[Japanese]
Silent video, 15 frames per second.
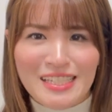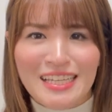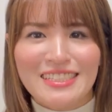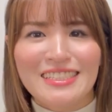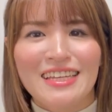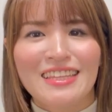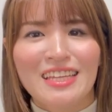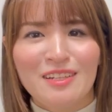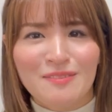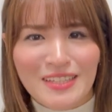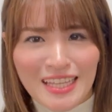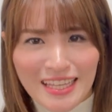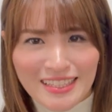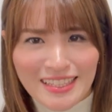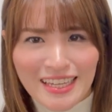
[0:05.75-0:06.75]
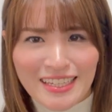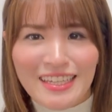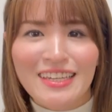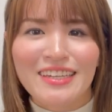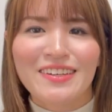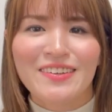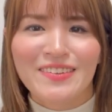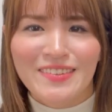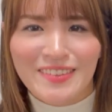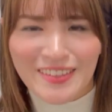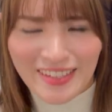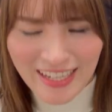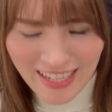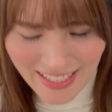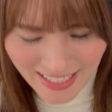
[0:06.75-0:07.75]
みさきチャンネル見ていただき本
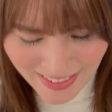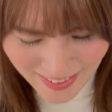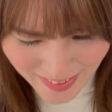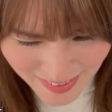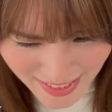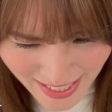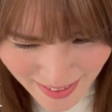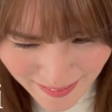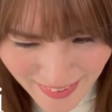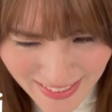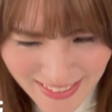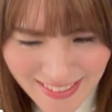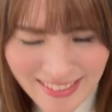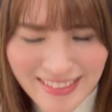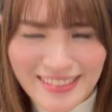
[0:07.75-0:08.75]
当にありがとうございます